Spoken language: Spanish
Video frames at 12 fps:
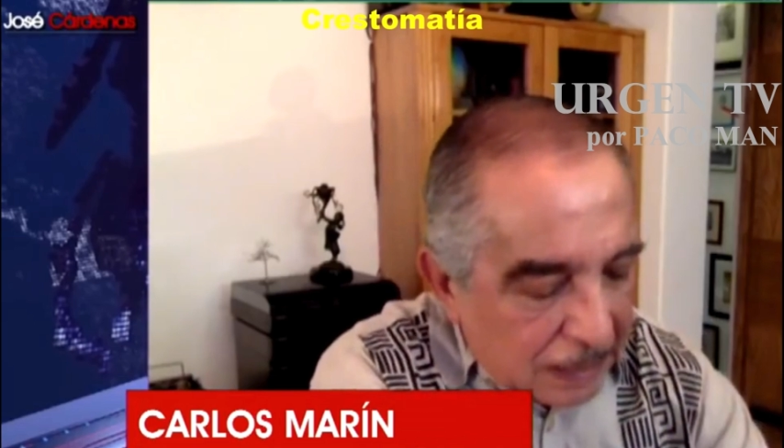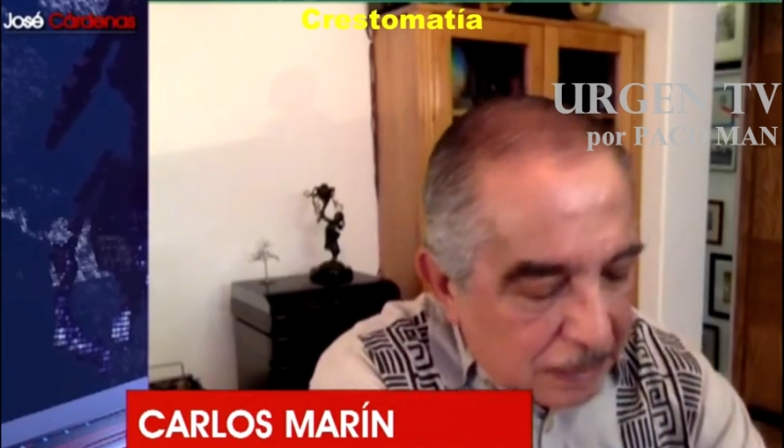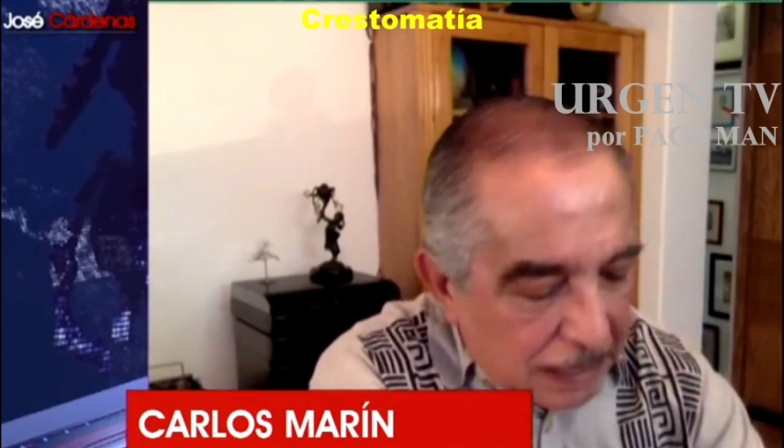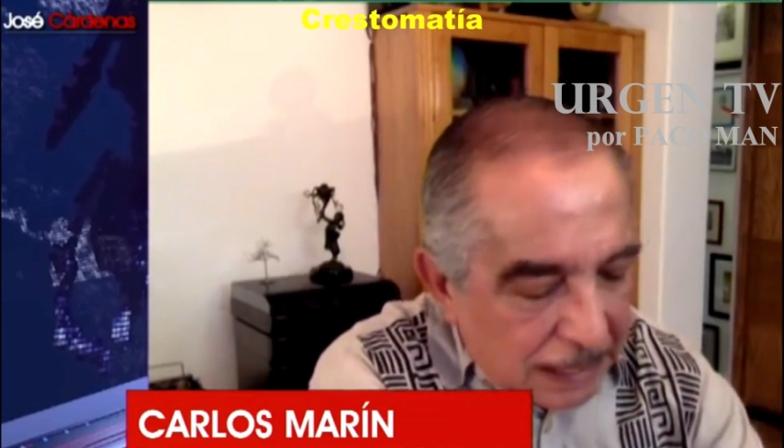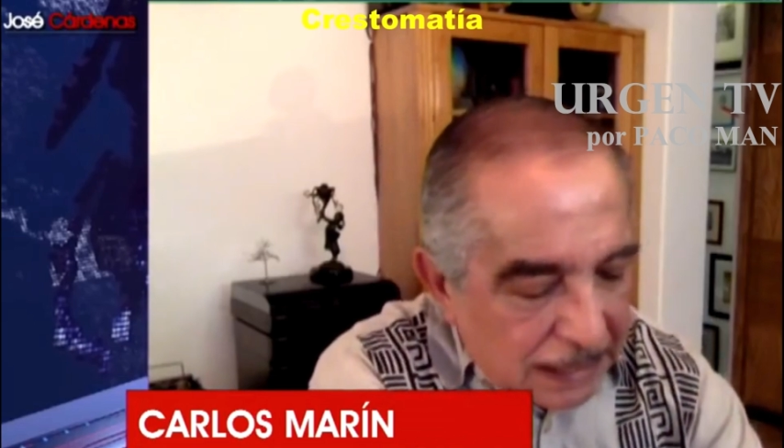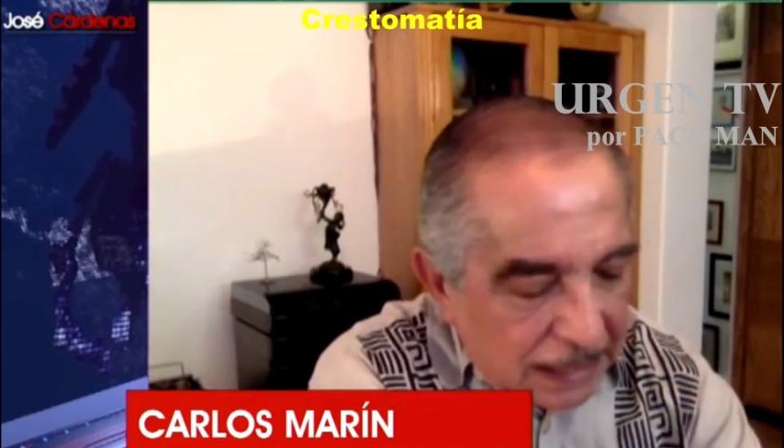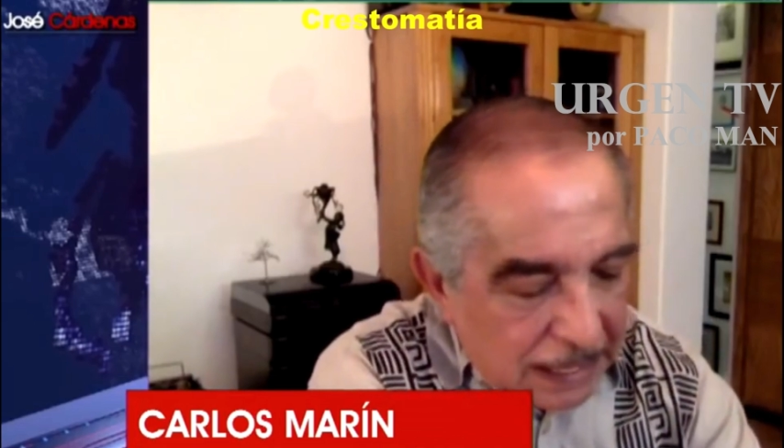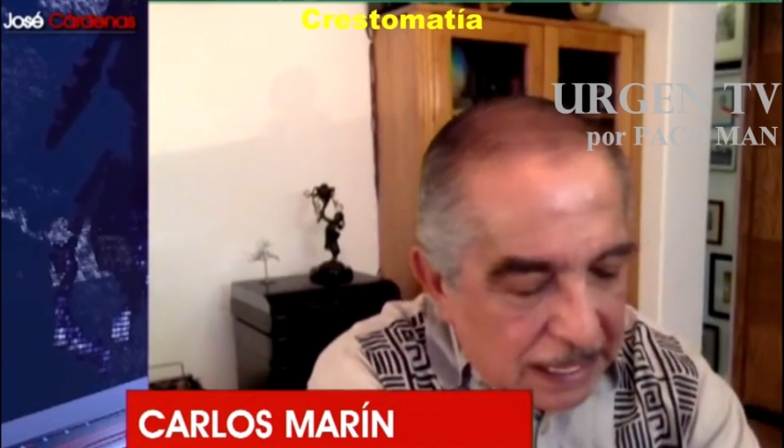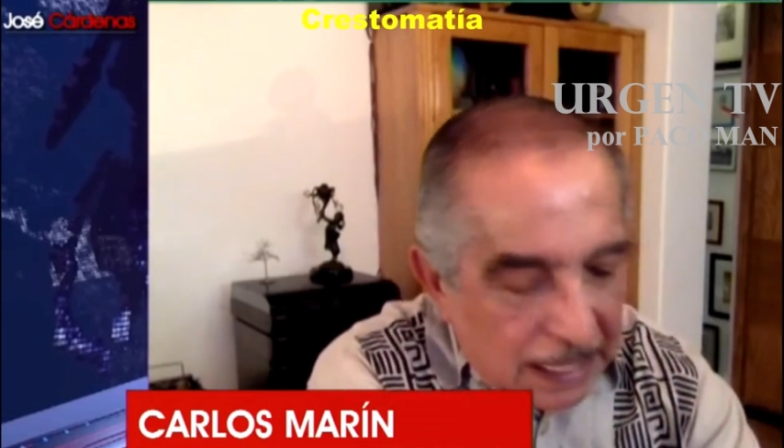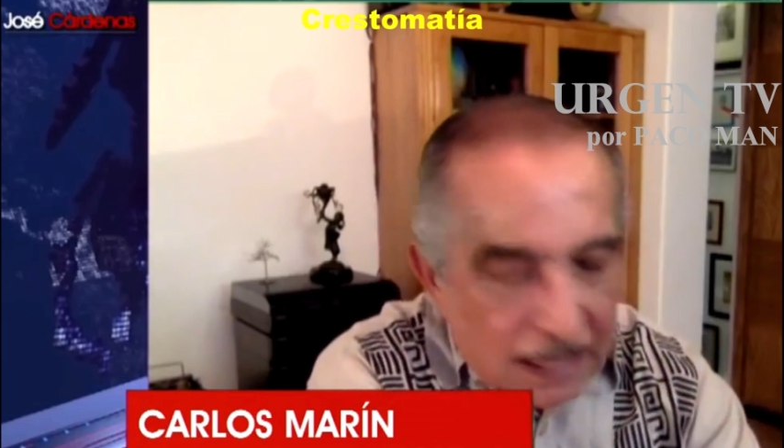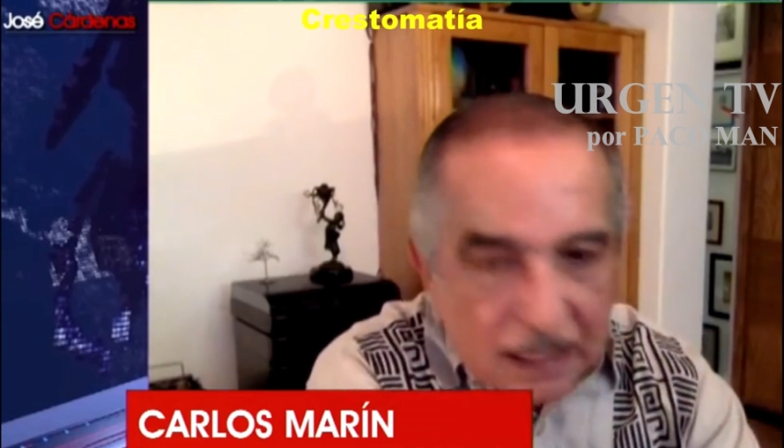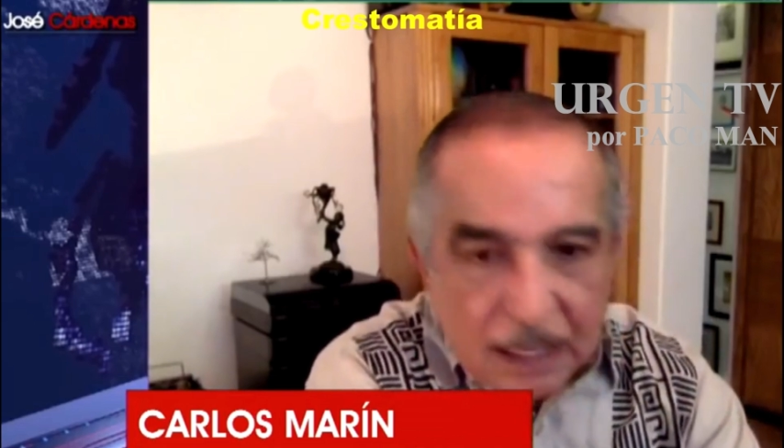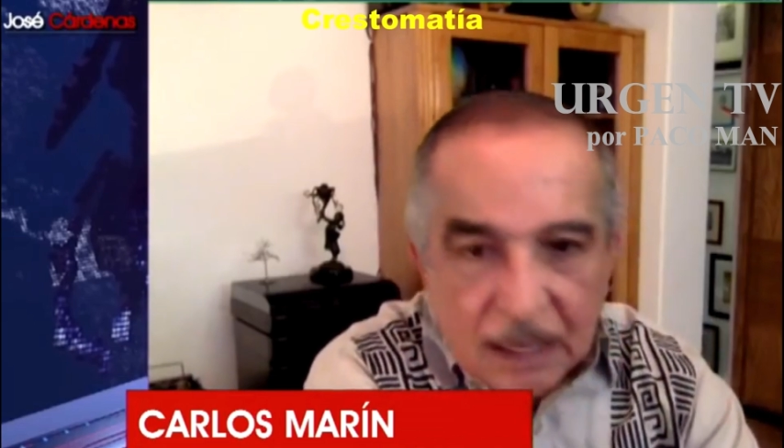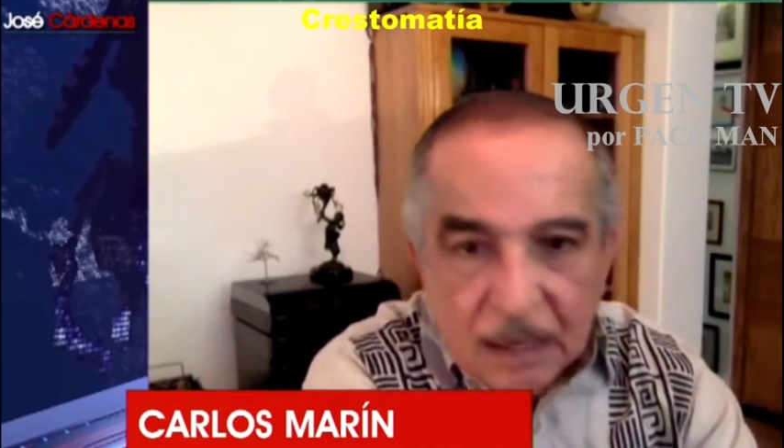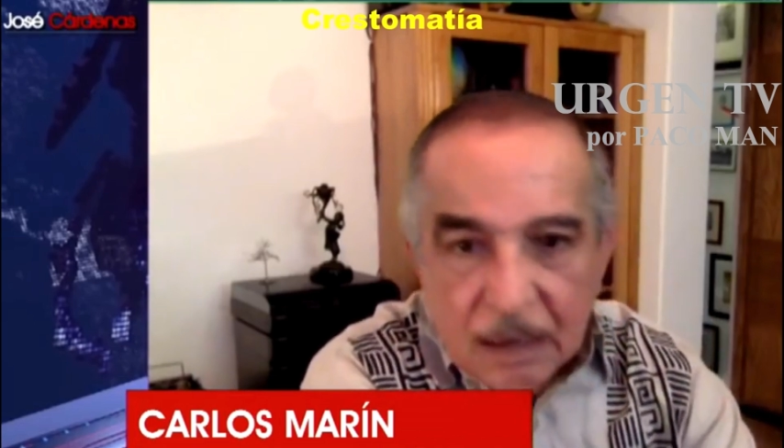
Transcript: semana siguiente